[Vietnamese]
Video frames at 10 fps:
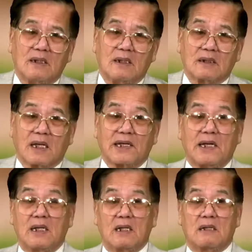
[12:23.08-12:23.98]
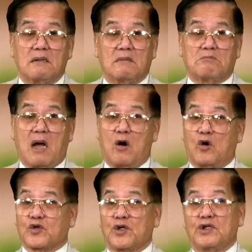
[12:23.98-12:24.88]
Thế thì bà Hồ
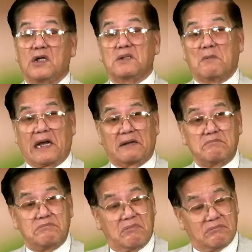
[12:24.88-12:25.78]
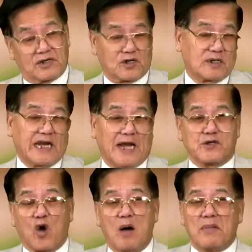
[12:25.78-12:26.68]
Xuân Hương mà em thẹn
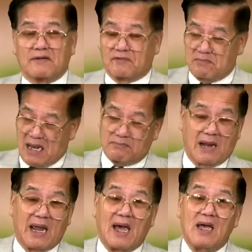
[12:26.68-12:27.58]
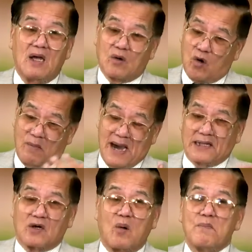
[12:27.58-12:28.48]
đỏ mặt với bạn bè, cô bạn
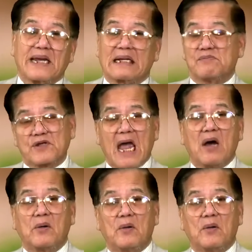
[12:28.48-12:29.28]
không biết làm sao.